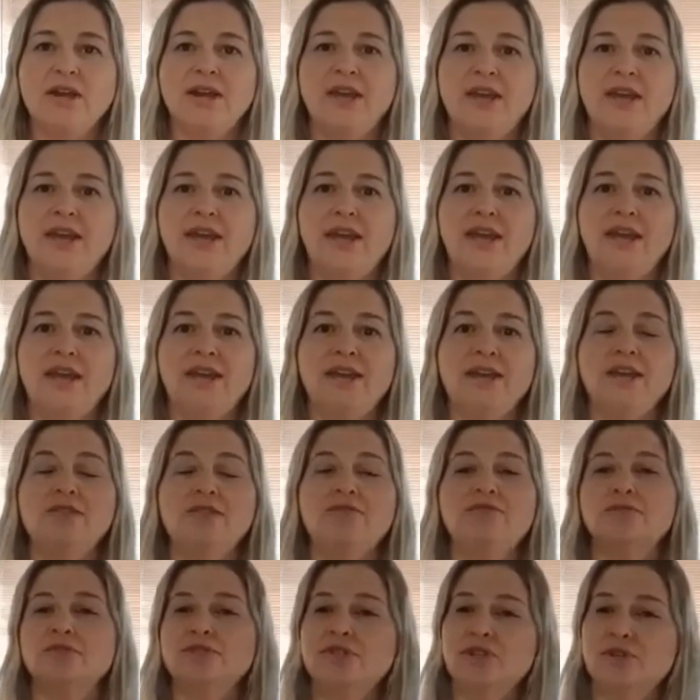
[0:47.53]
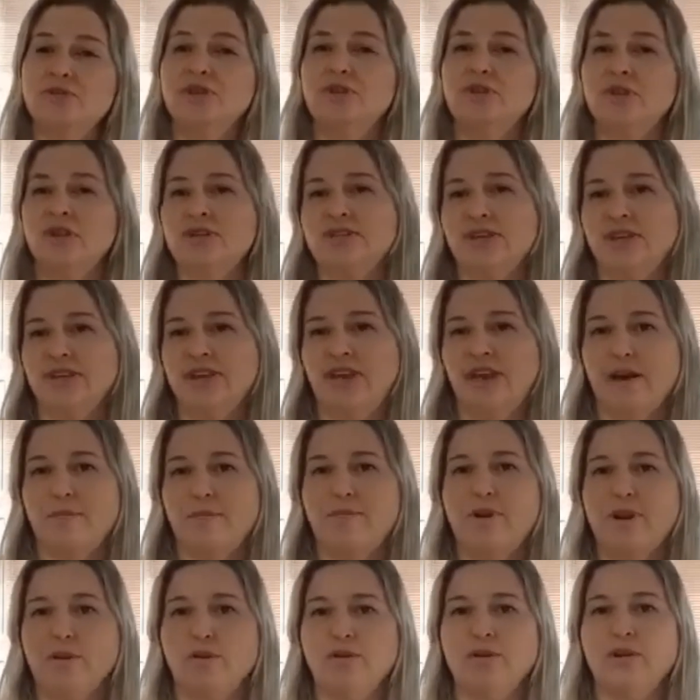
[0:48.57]
é, e em função da nossa
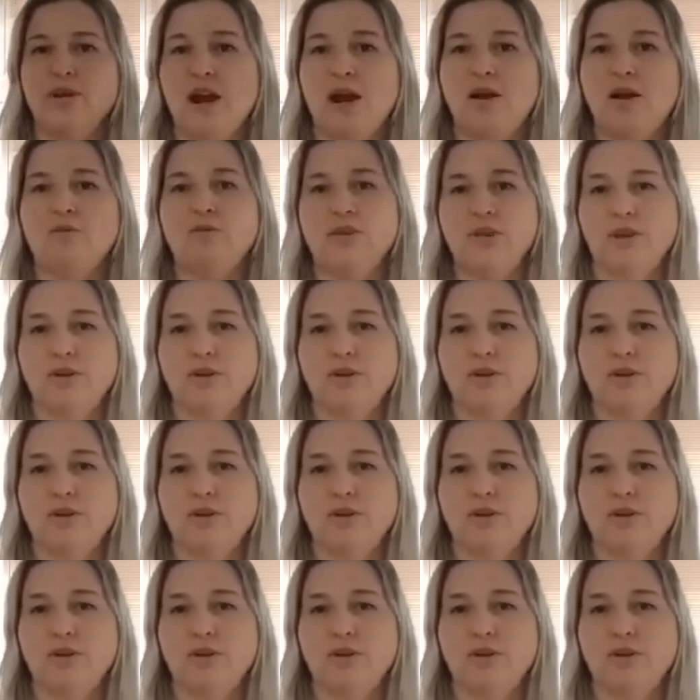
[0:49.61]
quebra local,